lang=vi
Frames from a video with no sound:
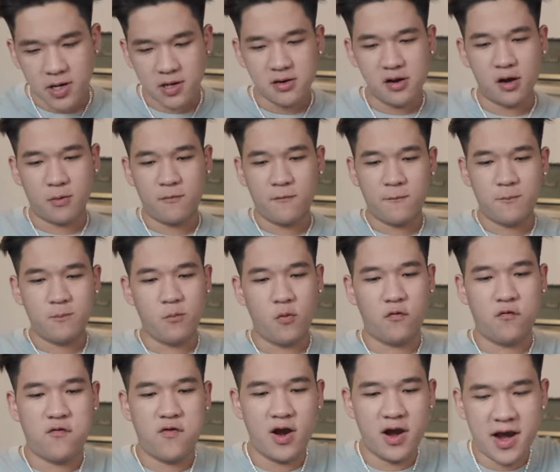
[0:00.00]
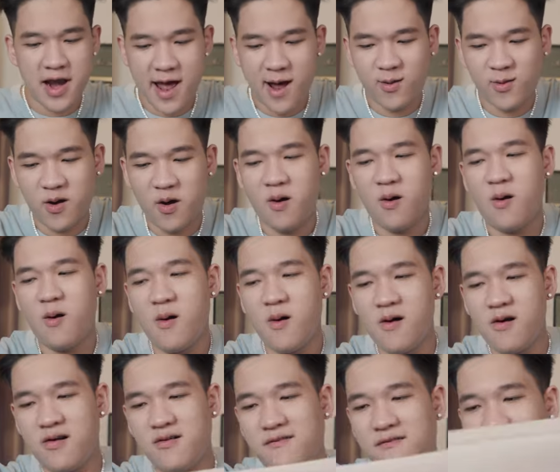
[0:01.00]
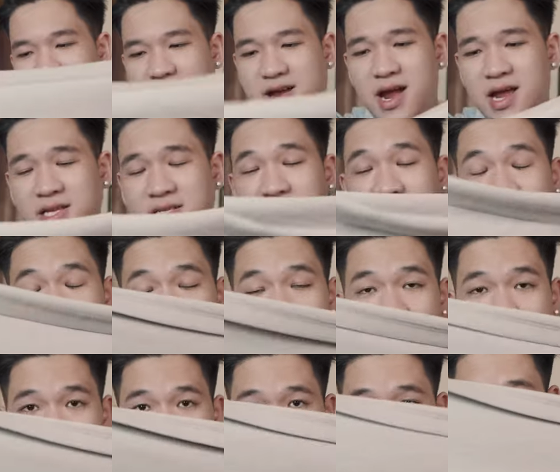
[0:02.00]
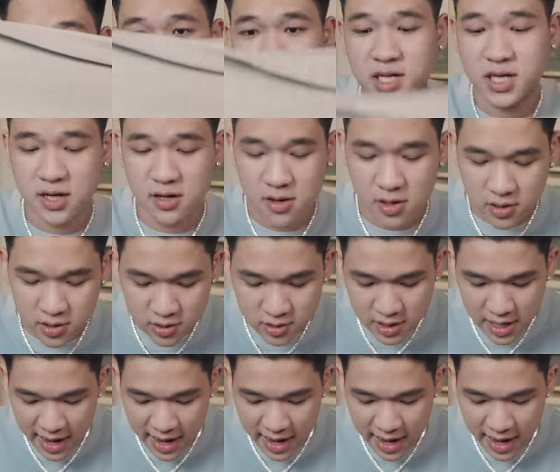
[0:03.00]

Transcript: nhận được một phần nào đó về cái chất vải này nó chất lượng như